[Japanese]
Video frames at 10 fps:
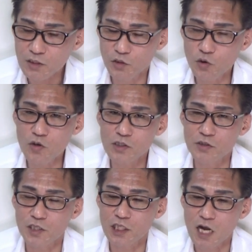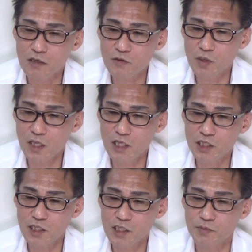どうする岸田これで
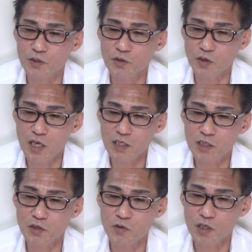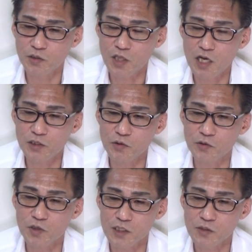G7 の現役首脳はひったり取
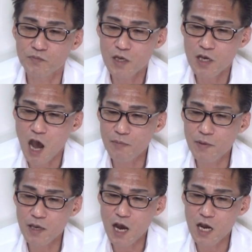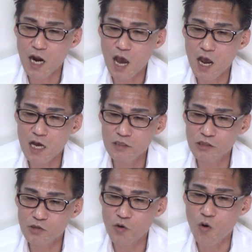りこないぞ。安倍から
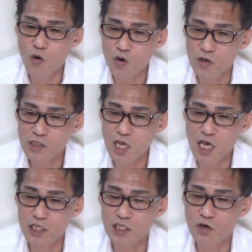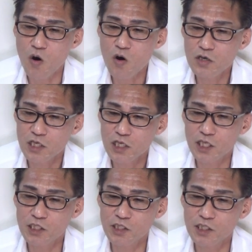嘘を、政治を
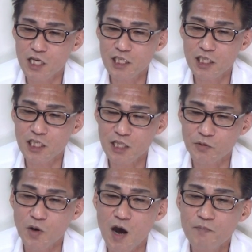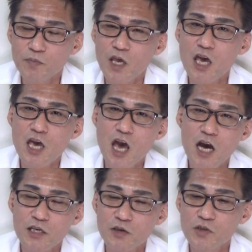引き継いだ岸田とか、えー、
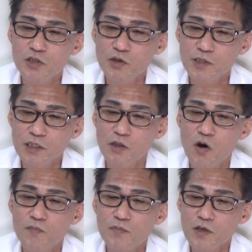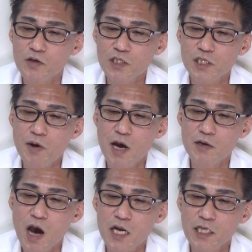発狂しておりましたけど、こっちはあ
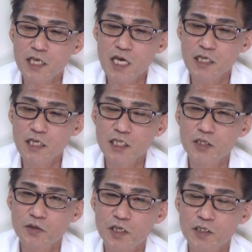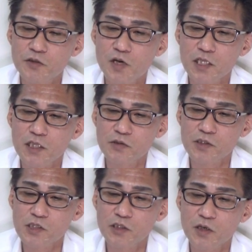のハリケーン記事のリンクを貼っての
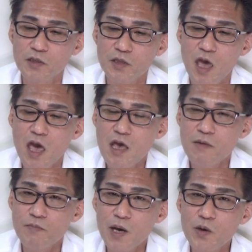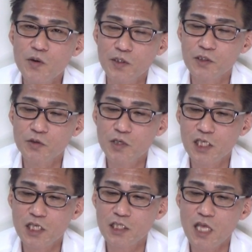ツイートなんで、パイウォールとは
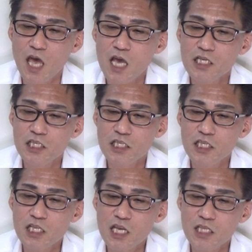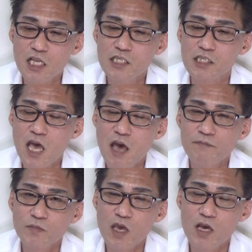違って知ってて言ってんですね。
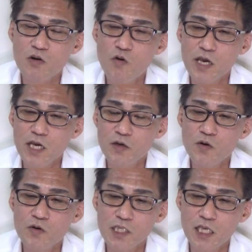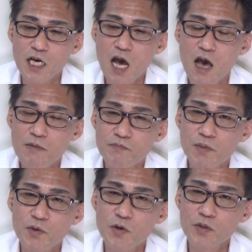えー、婚営の矛先が
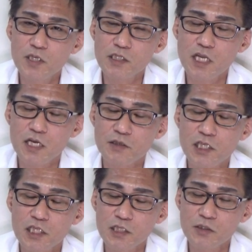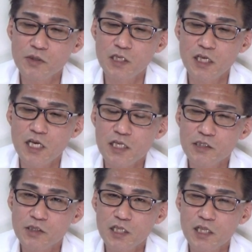微妙にですね、あの岸田総理に
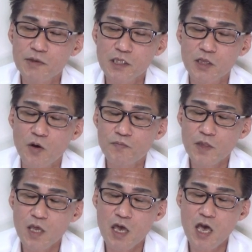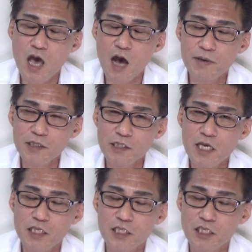ずれてますけど、えー、安倍
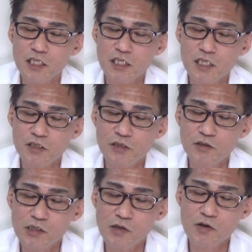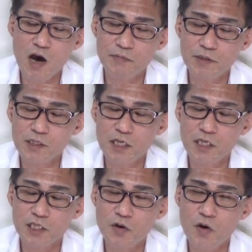政治、えー、嘘の安倍
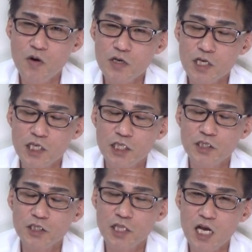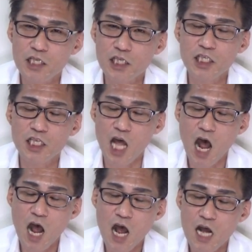政治を引き継いだ岸
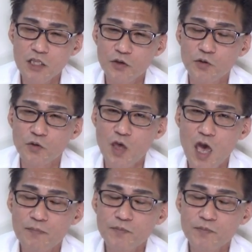田っていうことで、